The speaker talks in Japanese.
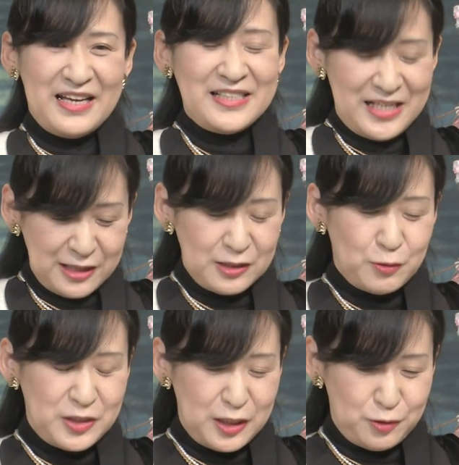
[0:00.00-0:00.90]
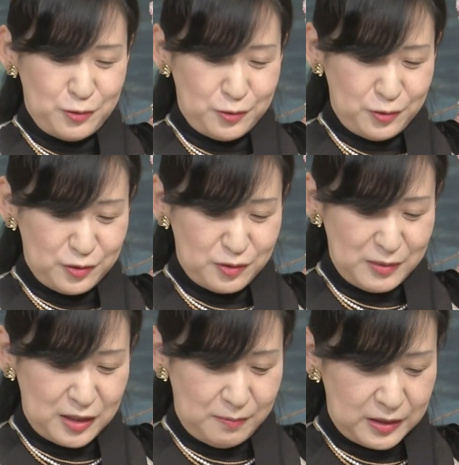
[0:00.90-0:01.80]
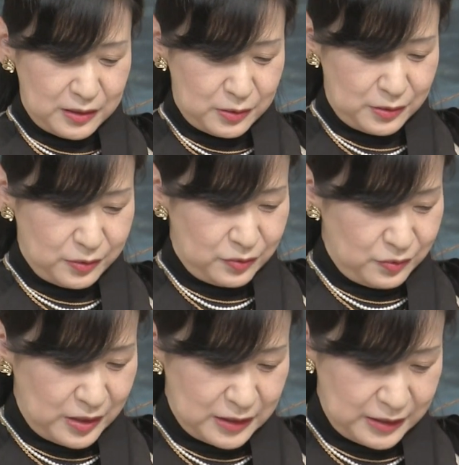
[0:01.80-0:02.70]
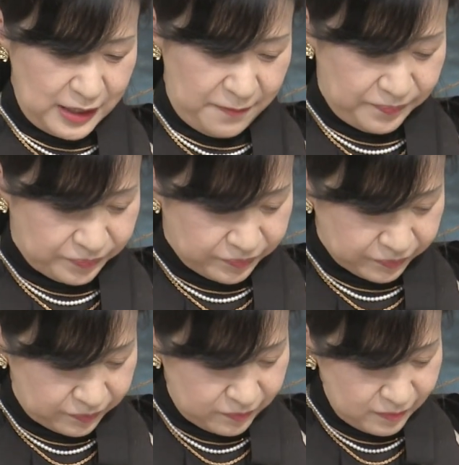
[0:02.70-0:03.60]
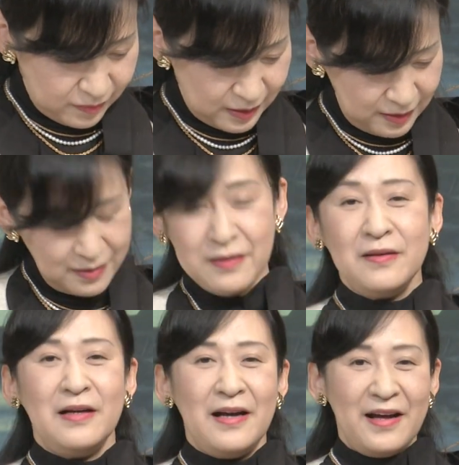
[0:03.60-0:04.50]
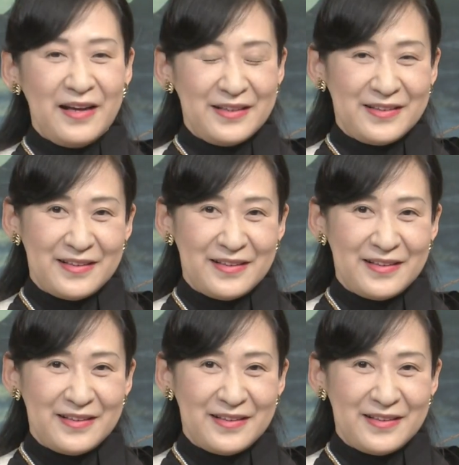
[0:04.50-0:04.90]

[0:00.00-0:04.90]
さらにご成長の様子、まだまだ続くんですが、はい、